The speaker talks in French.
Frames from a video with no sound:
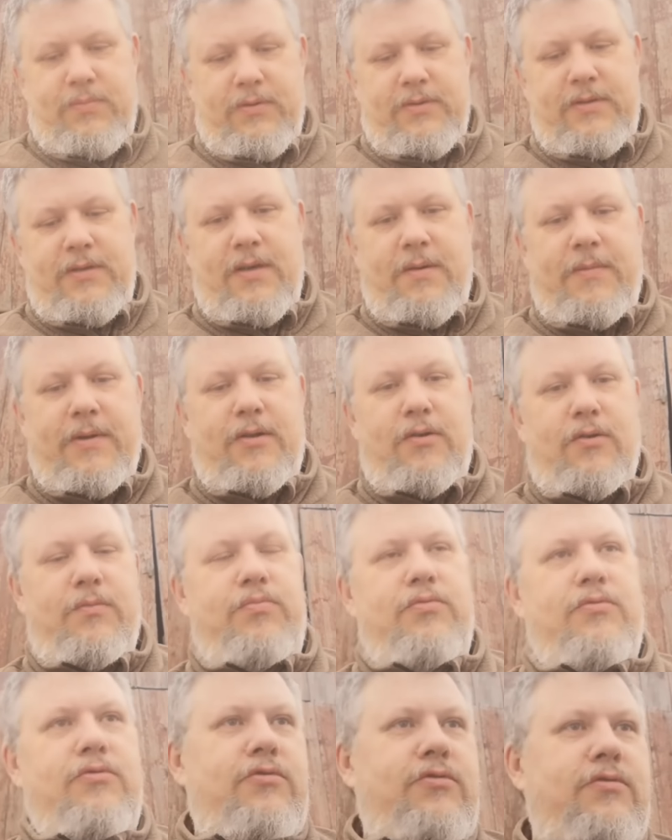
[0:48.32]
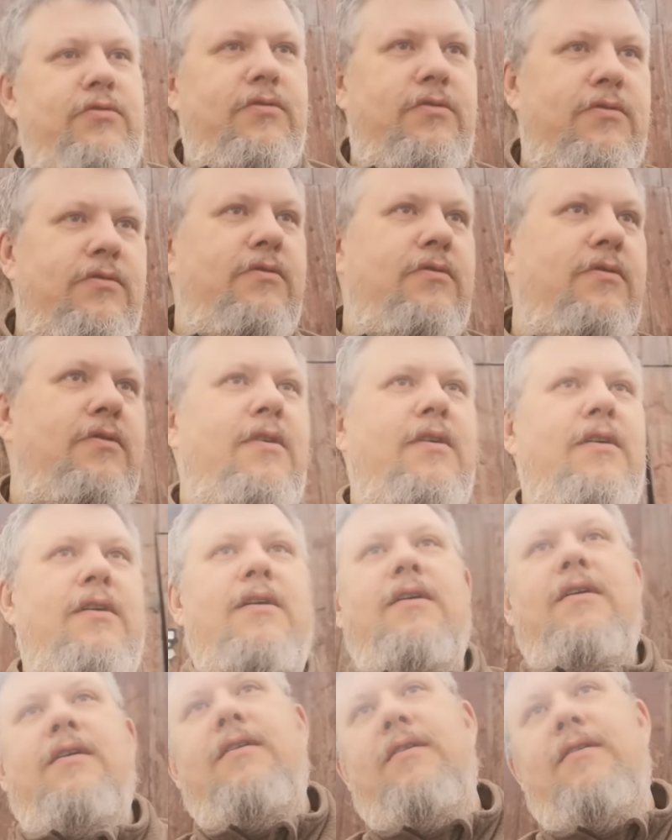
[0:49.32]
pensez à mettre le pouce. Euh,
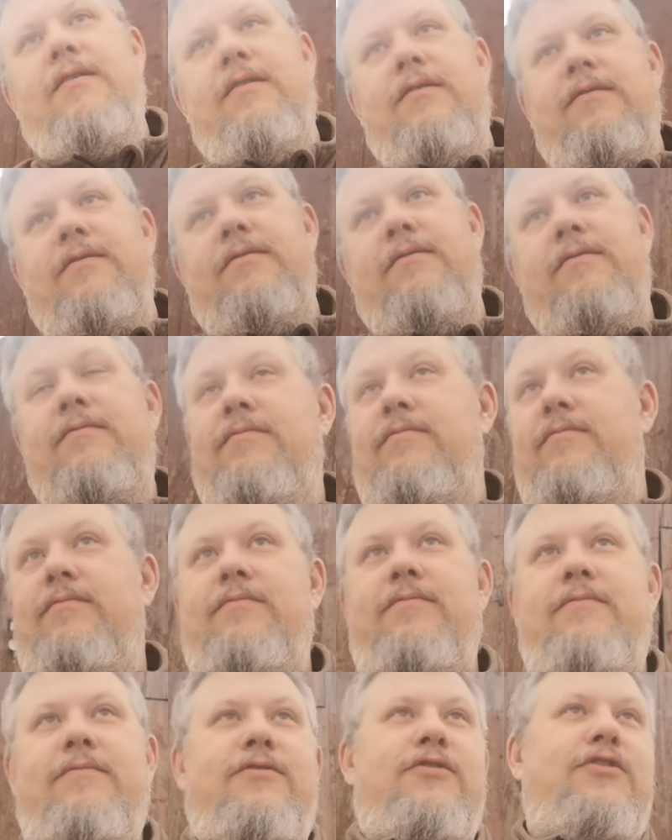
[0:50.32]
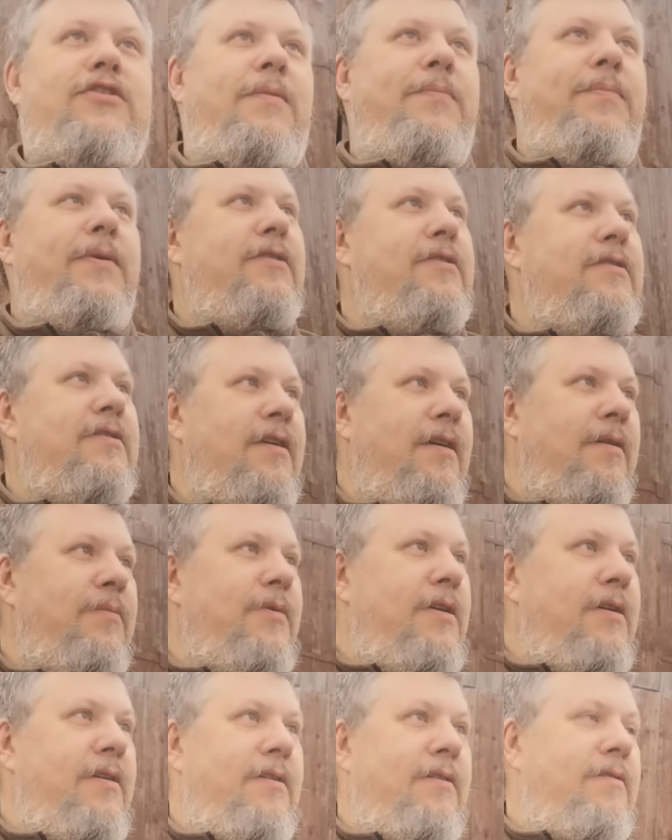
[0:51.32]
je répète ça,
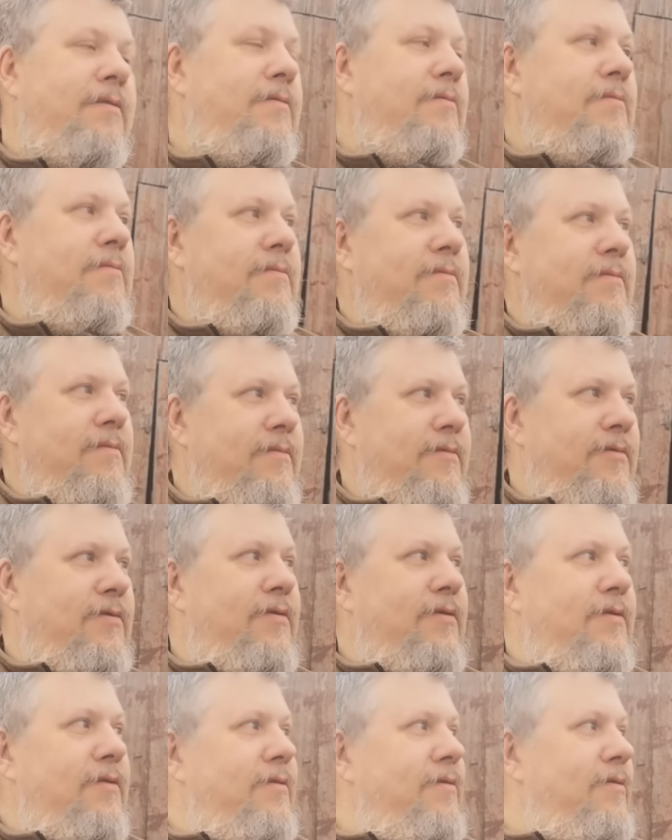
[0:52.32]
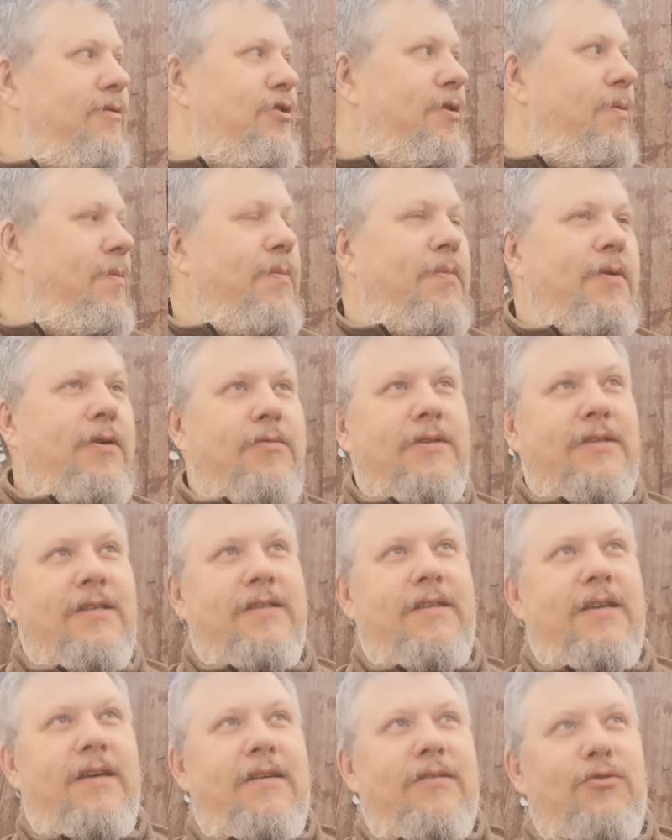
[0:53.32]
mais je sais même pas quoi
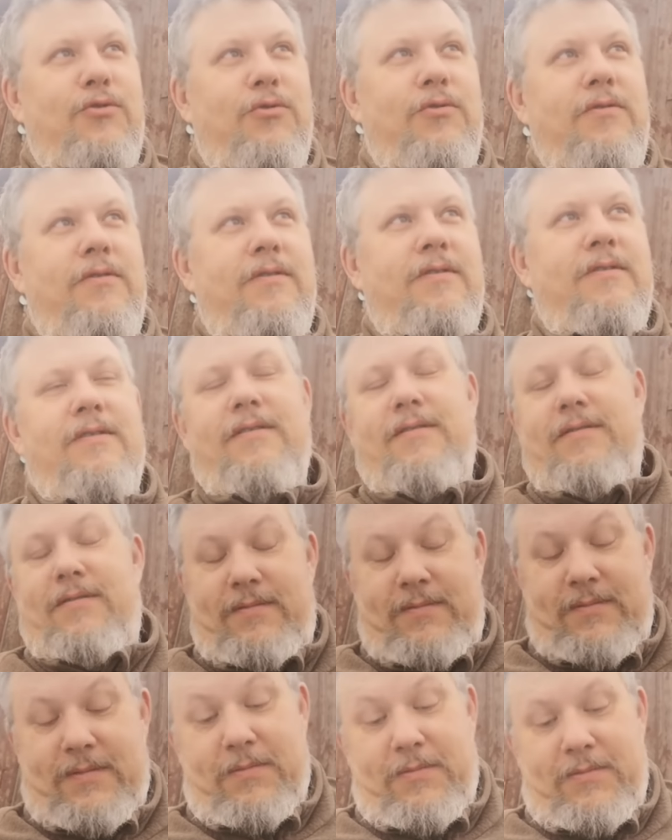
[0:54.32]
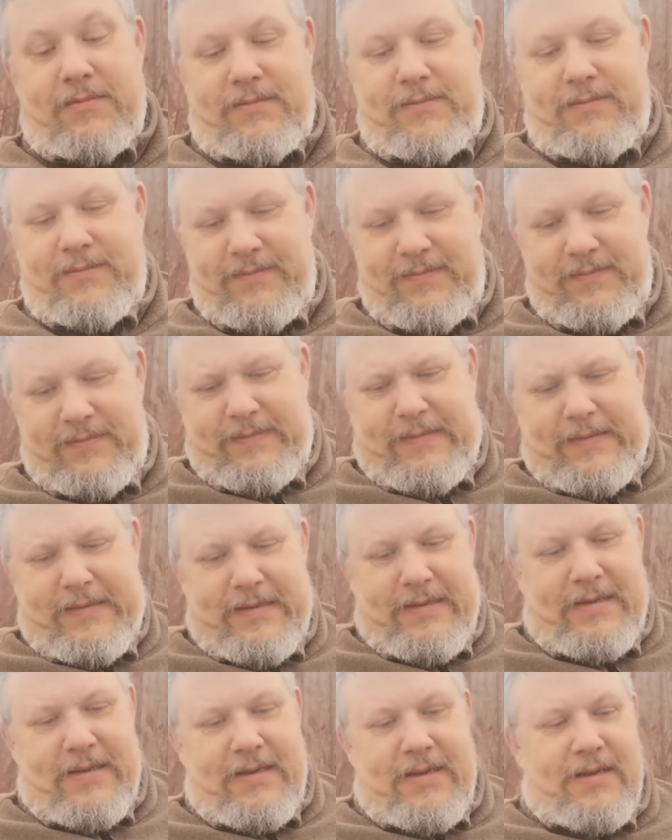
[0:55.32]
ça sert trop. Mais bon.
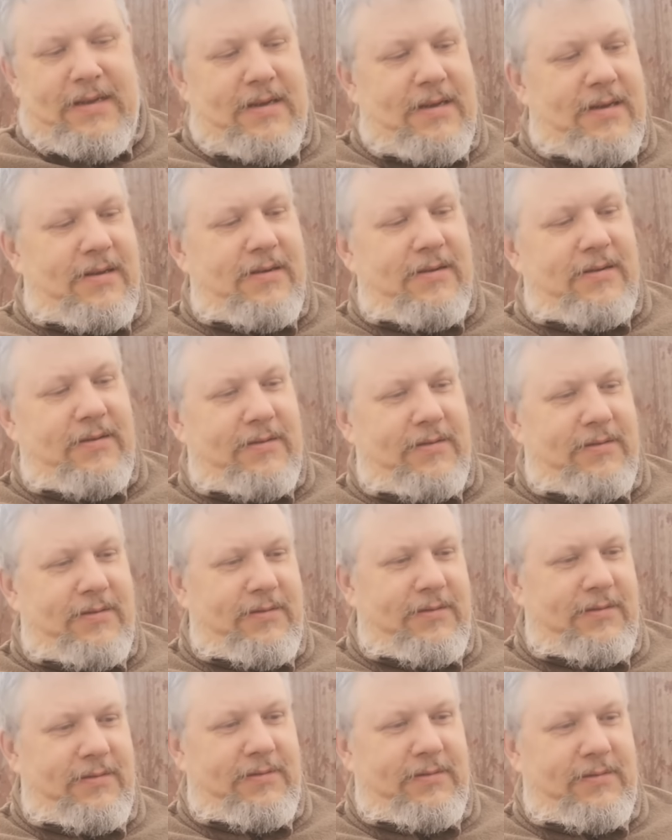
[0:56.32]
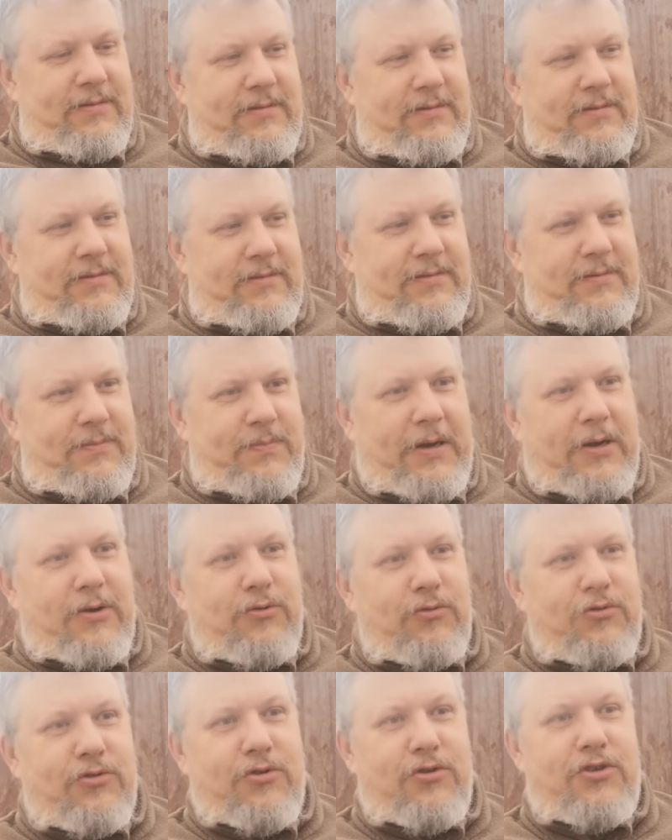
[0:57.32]
Euh, par
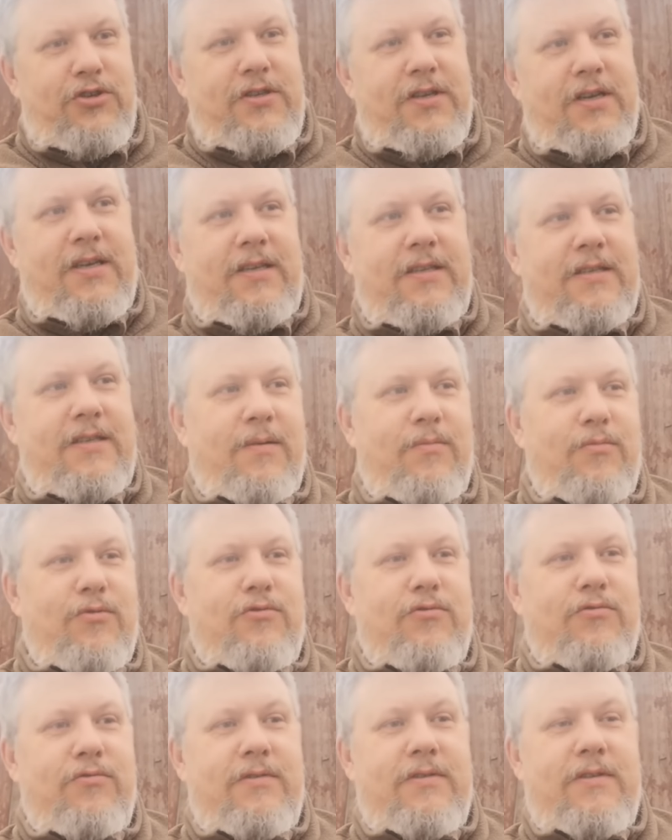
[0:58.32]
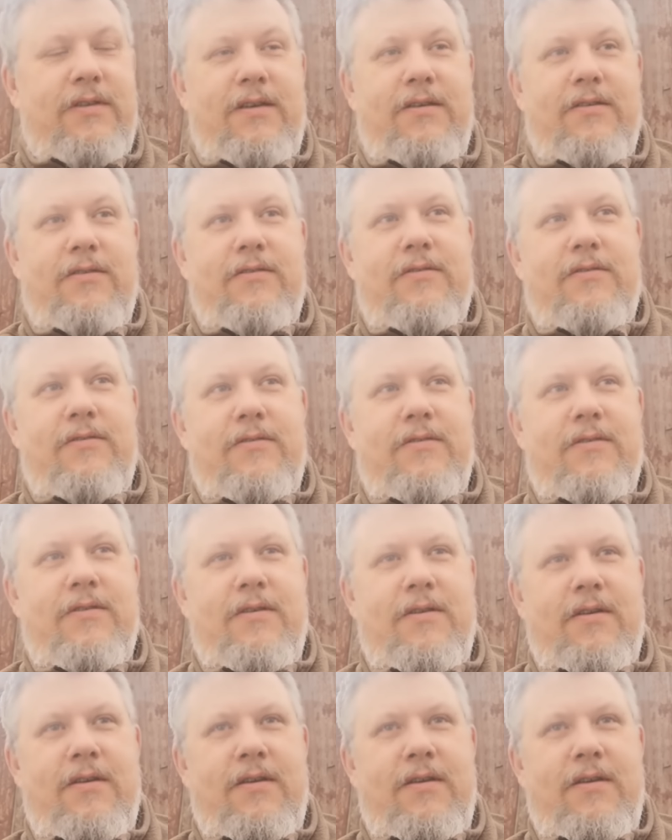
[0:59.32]
contre, ce que je sais qui sert beaucoup, c'est... Euh,